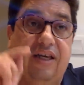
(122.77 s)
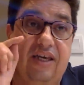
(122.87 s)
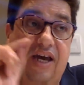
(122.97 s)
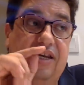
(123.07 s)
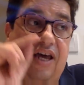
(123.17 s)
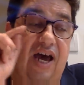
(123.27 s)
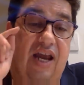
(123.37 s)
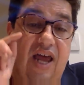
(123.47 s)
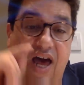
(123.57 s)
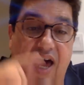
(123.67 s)
كان
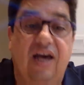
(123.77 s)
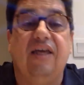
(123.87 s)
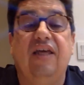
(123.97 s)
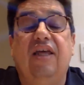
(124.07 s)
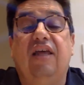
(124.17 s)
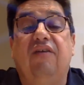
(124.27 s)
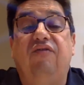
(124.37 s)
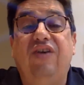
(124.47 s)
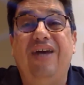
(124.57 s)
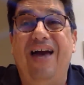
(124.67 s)
على حق
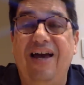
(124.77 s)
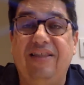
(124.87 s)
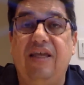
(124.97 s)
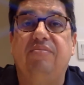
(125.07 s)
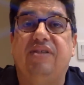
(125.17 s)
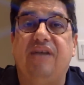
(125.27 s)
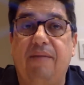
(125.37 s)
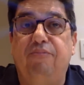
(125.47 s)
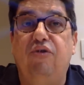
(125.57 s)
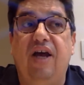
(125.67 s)
في عدم
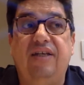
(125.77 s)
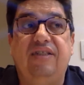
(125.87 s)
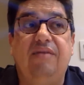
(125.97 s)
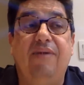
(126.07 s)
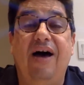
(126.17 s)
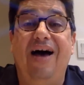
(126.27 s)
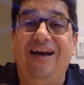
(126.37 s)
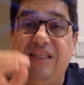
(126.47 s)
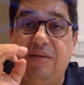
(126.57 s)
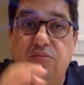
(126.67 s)
تقبل الهزيمة
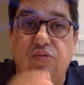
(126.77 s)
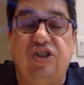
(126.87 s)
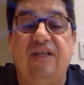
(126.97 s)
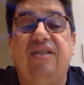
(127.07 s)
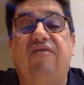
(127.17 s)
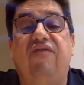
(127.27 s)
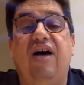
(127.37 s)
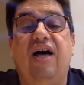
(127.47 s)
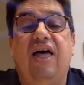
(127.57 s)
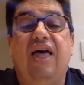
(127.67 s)
عدم
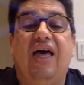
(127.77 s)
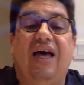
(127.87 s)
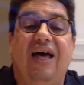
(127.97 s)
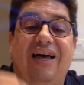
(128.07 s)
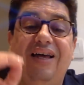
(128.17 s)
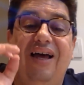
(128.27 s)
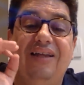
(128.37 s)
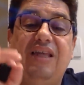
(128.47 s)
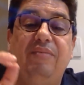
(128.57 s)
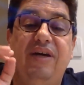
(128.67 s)
المجازفة
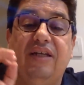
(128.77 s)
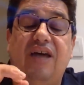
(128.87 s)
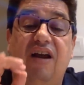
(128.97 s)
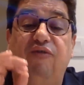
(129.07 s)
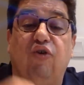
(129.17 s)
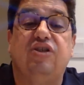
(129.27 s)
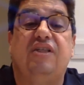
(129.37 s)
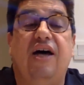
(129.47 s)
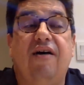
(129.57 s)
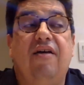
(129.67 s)
عدم إعطاء
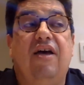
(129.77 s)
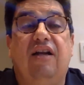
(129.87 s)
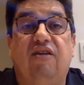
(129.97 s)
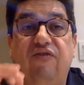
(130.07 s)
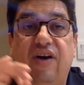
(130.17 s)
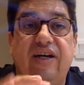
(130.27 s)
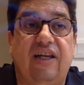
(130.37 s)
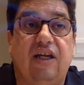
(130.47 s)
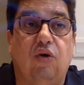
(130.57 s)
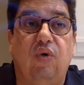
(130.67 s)
الفرصة للفريق
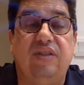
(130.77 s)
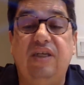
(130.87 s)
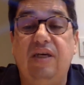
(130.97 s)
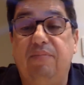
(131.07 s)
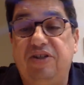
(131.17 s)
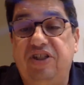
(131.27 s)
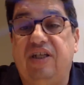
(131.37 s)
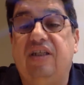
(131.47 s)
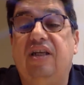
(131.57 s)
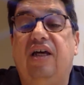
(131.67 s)
الكرواتي باش
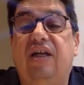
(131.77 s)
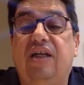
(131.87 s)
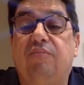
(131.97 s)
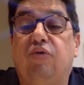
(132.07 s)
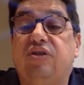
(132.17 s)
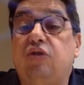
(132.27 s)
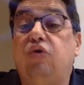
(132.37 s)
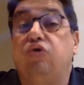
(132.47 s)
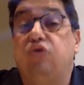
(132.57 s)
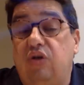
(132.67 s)
يدير علينا مرتد
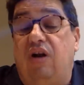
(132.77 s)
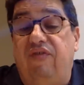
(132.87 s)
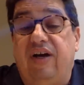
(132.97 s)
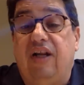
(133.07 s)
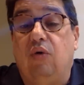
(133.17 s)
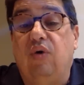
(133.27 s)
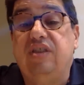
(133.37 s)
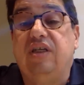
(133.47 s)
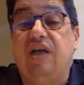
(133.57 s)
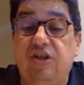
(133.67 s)
خصوصا الفريق
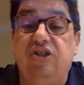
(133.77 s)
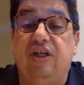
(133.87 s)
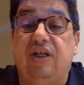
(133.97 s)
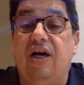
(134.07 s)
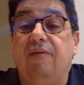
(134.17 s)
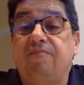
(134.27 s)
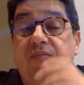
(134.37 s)
الكرواتي كبلجيكا